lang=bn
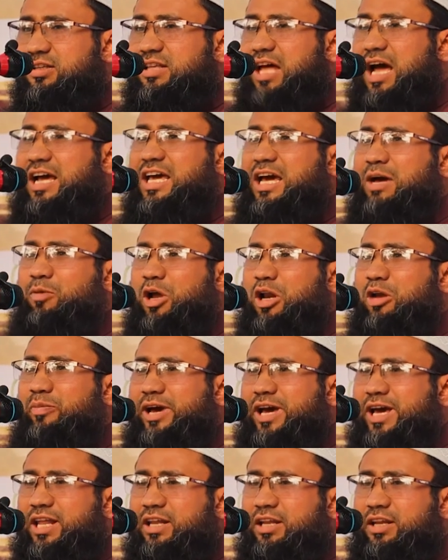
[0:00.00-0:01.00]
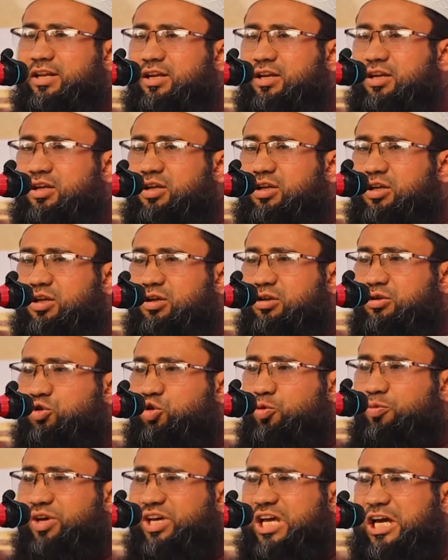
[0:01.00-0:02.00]
তাকে বলবেন
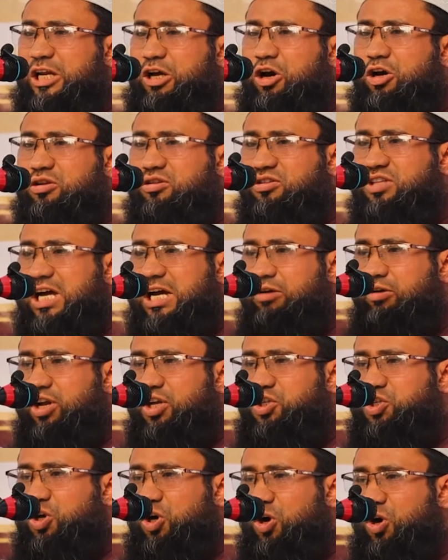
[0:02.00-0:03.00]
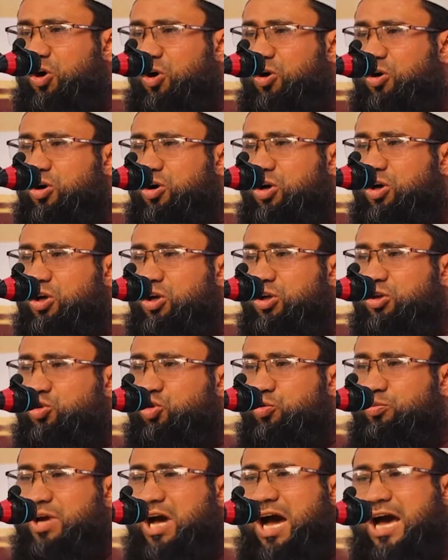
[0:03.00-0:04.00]
তুমি কেন হত্যা করেছ
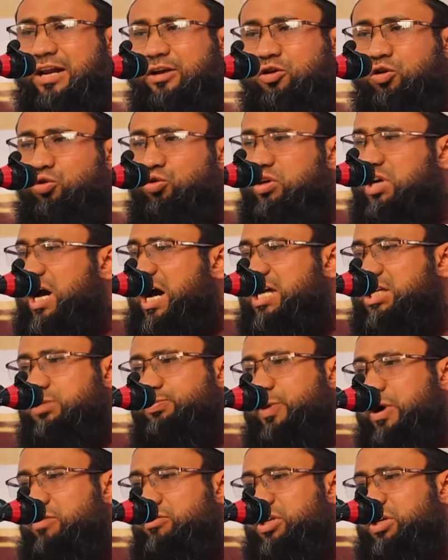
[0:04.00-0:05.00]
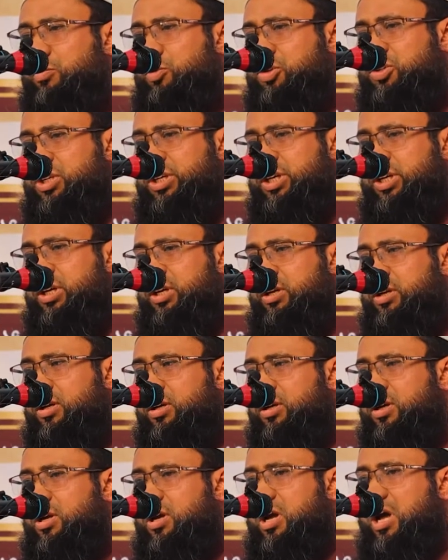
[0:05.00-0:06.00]
তুমি আর কোনো কাজ পাওনি বুঝি
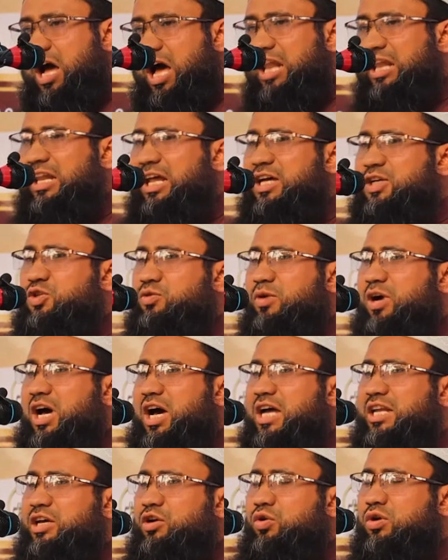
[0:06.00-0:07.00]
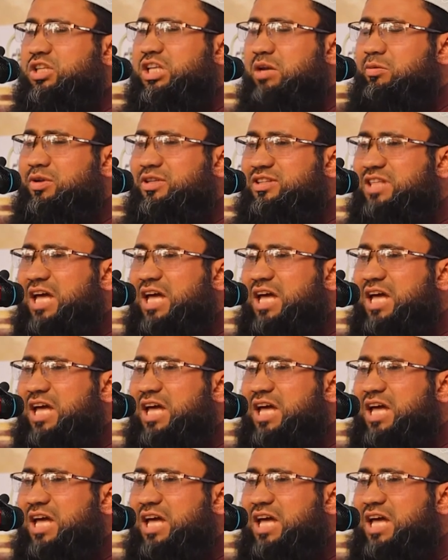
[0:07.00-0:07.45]
আল্লাহ সুবাহান বল